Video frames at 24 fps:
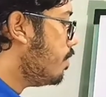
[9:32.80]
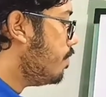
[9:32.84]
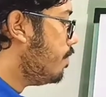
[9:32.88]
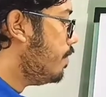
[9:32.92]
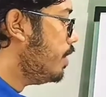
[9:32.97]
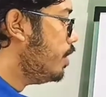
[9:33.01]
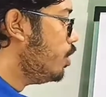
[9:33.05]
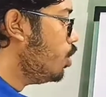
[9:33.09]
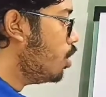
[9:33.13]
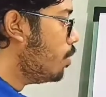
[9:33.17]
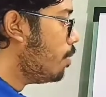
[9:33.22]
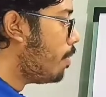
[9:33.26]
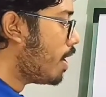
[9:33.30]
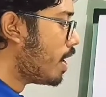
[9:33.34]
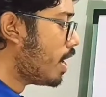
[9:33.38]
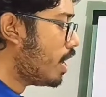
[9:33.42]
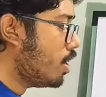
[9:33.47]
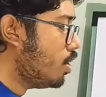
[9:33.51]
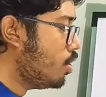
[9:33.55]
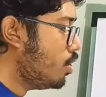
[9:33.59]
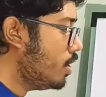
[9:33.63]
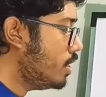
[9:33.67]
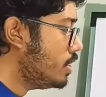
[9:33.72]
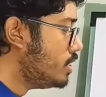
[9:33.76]
ভিডিও
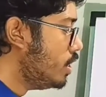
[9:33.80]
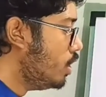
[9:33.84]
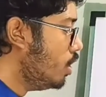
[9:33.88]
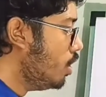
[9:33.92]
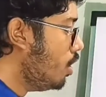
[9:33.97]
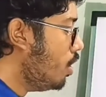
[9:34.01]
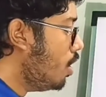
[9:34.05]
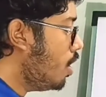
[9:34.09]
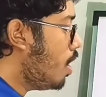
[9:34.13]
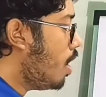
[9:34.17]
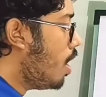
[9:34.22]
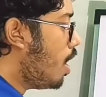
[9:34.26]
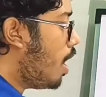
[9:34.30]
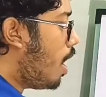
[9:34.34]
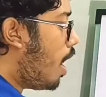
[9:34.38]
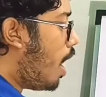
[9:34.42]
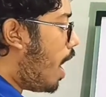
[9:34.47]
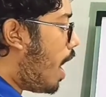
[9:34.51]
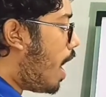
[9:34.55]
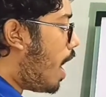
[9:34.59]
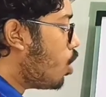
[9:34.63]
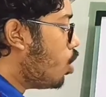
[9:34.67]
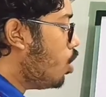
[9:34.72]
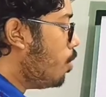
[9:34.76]
বানানো হয়েছিল
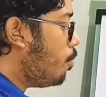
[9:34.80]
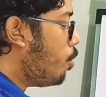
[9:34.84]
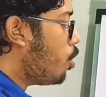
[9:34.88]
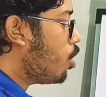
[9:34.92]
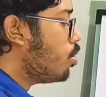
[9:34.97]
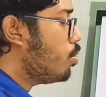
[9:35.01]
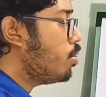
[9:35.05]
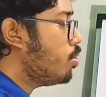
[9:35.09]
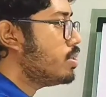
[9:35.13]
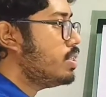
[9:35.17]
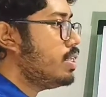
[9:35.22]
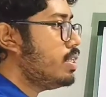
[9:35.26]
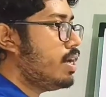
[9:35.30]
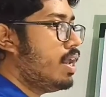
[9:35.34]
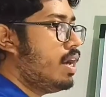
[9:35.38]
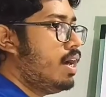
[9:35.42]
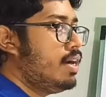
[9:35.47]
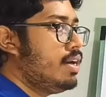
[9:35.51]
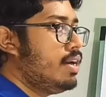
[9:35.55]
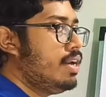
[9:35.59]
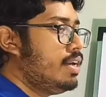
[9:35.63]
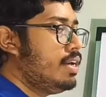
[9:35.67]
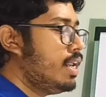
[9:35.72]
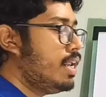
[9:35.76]
আরও পরবর্তীকালে
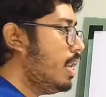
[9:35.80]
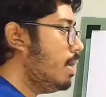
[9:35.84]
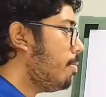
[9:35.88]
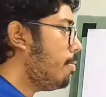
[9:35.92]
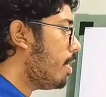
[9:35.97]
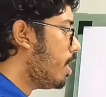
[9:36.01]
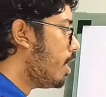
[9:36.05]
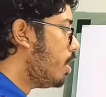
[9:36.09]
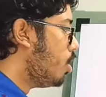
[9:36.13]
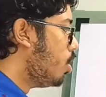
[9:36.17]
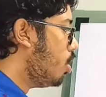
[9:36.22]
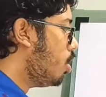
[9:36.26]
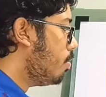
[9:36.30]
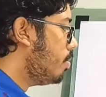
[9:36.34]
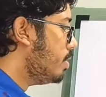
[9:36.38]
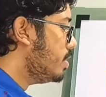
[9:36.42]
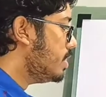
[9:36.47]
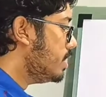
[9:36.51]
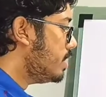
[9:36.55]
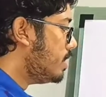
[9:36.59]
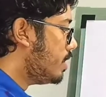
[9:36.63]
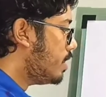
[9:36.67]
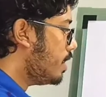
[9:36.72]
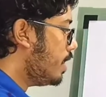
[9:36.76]
ডিটেলে বানানো হবে
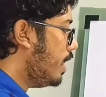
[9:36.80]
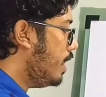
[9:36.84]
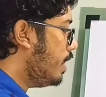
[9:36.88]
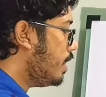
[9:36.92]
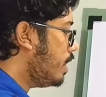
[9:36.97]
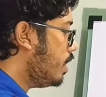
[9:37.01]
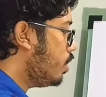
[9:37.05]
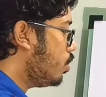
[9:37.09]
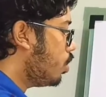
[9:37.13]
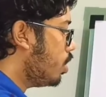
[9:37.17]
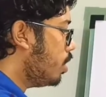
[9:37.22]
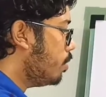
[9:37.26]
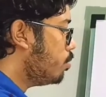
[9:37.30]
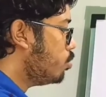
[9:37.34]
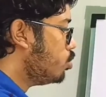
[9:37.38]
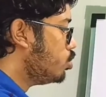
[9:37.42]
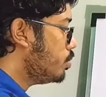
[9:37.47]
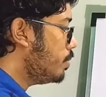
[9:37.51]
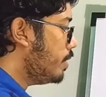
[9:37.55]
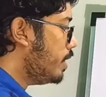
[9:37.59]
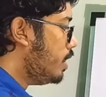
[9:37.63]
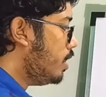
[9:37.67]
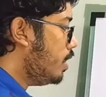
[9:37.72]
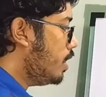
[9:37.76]
যে ট্রেন্ড কি করে
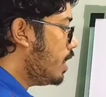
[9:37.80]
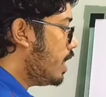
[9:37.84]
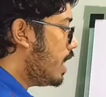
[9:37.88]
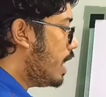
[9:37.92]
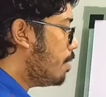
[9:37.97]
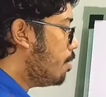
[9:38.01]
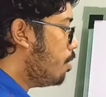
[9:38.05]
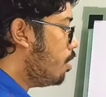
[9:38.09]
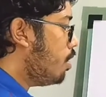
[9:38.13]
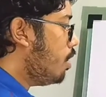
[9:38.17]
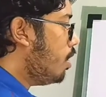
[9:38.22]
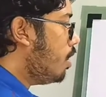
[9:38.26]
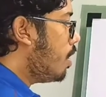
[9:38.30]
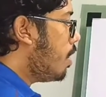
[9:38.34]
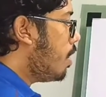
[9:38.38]
বুঝবেন এবং